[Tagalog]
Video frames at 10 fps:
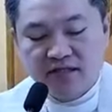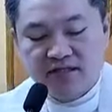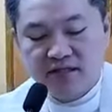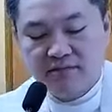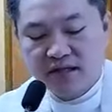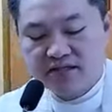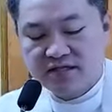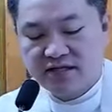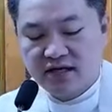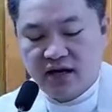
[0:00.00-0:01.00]
May
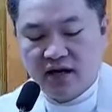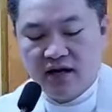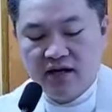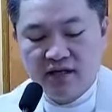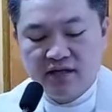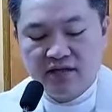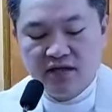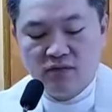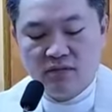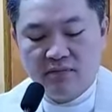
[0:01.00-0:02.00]
isang magsasaka
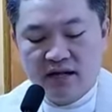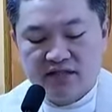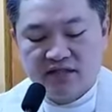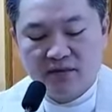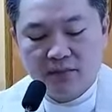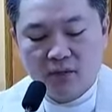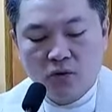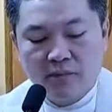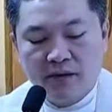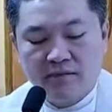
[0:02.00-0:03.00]
na
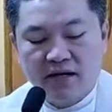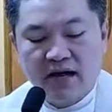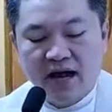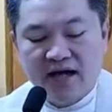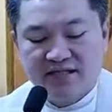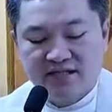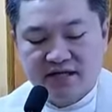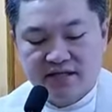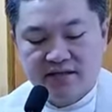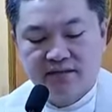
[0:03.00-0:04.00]
lumabas upang
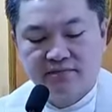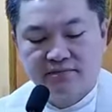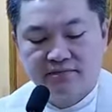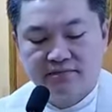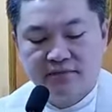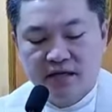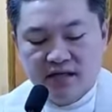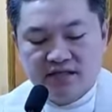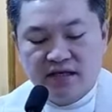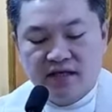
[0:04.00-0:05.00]
maghasik.
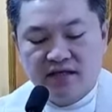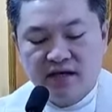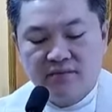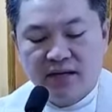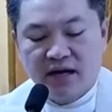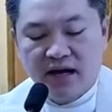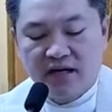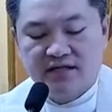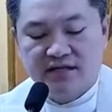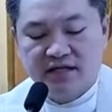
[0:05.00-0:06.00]
Sa kanyang
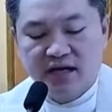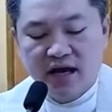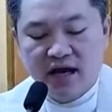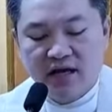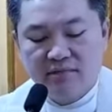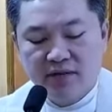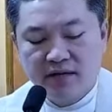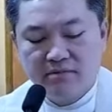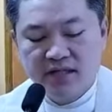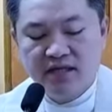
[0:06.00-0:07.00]
paghahasik
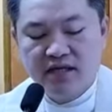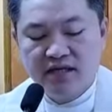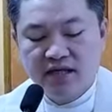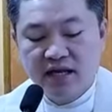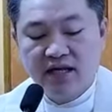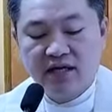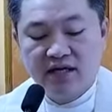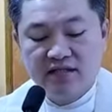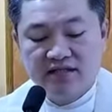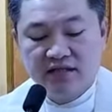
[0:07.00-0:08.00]
ay may binhing
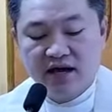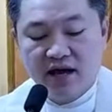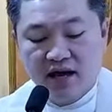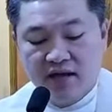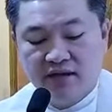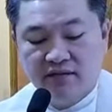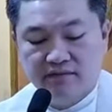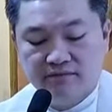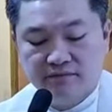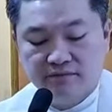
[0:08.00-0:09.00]
nalaglag sa
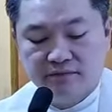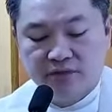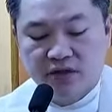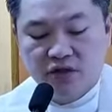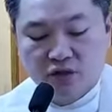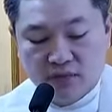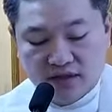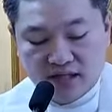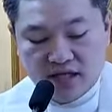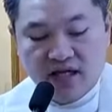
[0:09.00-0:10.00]
daan.
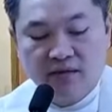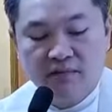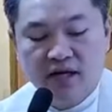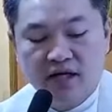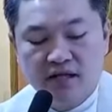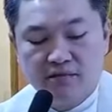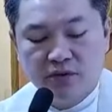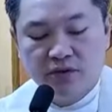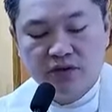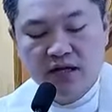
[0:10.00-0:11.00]
Tumating ang
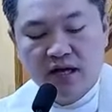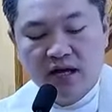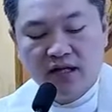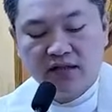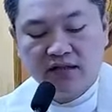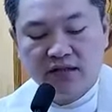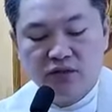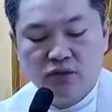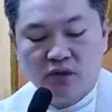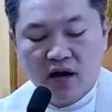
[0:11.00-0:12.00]
mga ibon at
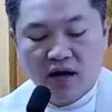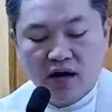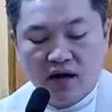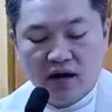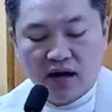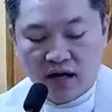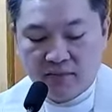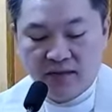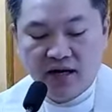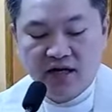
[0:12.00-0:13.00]
tinuka
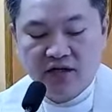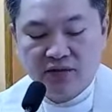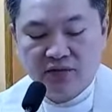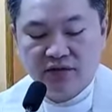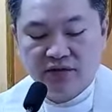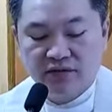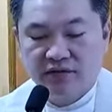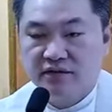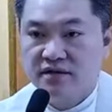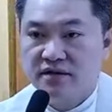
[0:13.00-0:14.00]
ang mga
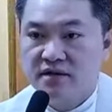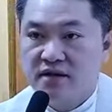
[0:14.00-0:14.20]
iyon.